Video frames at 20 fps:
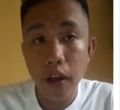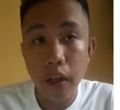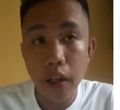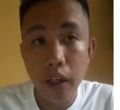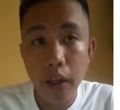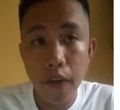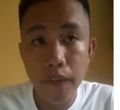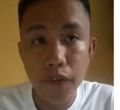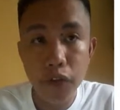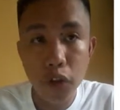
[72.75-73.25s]

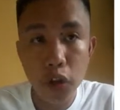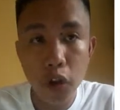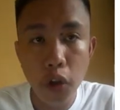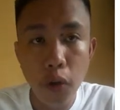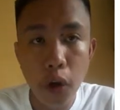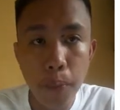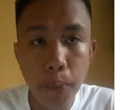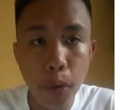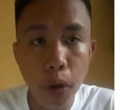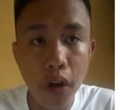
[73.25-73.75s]
If
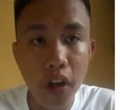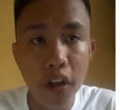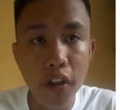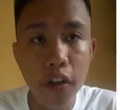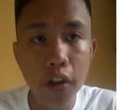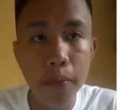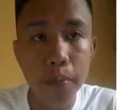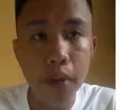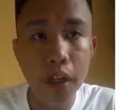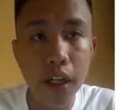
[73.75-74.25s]
two
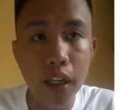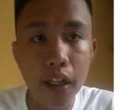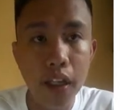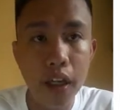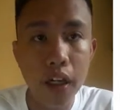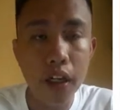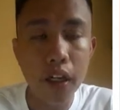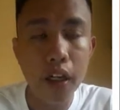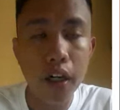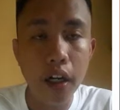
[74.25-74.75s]

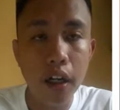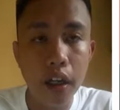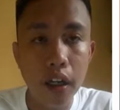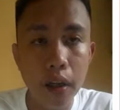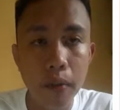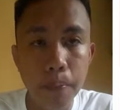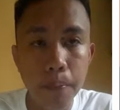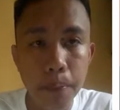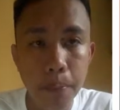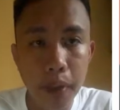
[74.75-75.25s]
polynomial
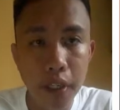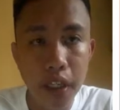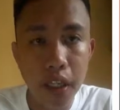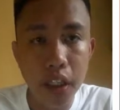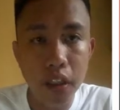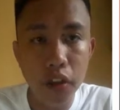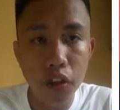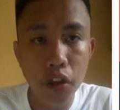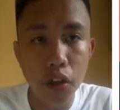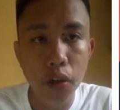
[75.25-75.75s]
p
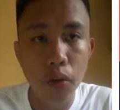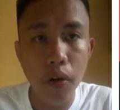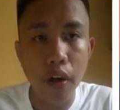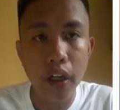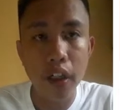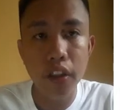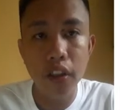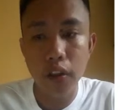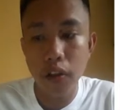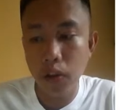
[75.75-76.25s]
and q are
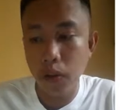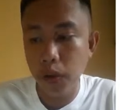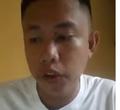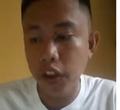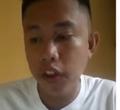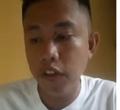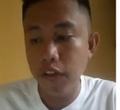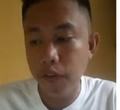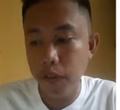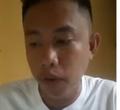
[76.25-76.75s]
in the
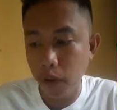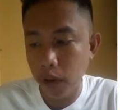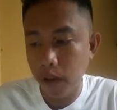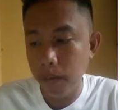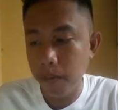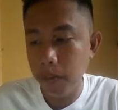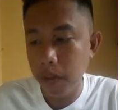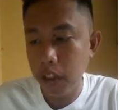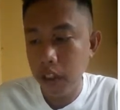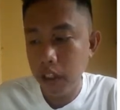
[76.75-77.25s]
quotient
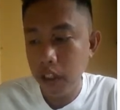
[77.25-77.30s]
form,